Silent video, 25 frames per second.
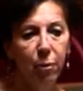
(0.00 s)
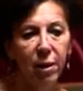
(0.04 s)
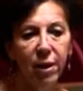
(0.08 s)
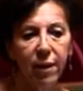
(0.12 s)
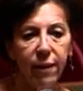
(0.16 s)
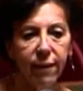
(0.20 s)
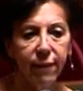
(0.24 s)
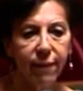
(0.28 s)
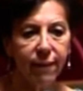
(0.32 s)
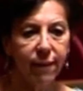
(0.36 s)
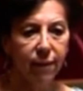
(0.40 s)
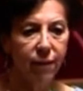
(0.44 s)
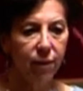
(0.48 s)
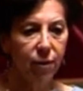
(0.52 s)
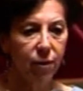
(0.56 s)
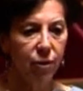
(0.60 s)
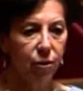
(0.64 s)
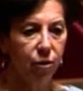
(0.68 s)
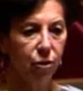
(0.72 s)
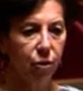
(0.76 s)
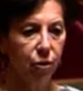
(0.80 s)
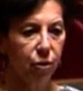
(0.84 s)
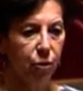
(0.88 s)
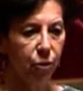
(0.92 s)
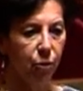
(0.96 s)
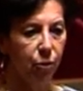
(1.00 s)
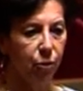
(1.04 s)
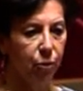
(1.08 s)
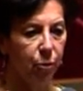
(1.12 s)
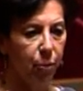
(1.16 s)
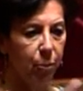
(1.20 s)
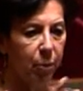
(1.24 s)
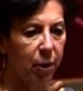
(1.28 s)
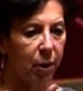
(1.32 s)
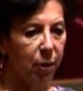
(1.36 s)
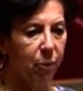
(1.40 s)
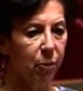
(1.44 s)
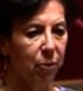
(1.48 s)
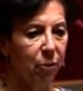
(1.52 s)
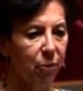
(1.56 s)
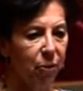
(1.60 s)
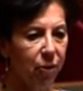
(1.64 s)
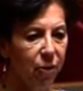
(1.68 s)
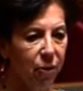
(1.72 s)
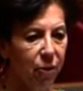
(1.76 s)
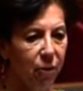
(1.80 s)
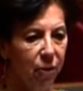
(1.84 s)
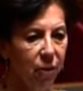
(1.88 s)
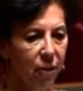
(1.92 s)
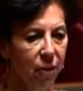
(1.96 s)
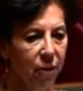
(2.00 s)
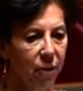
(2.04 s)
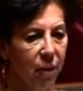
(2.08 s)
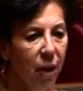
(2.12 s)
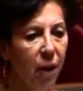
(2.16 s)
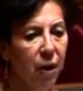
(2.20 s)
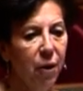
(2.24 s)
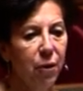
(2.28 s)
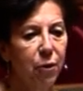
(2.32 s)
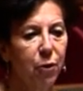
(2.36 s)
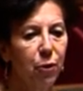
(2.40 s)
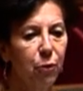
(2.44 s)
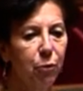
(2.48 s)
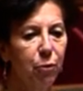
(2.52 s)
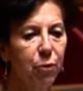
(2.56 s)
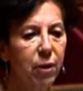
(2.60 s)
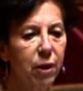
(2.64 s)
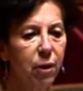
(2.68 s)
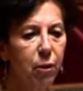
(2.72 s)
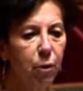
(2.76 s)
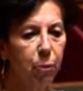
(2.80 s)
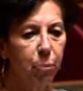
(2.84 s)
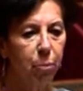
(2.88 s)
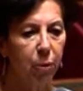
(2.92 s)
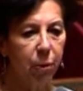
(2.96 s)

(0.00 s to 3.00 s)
le Ministre. Je suis bien conscient que vous êtes le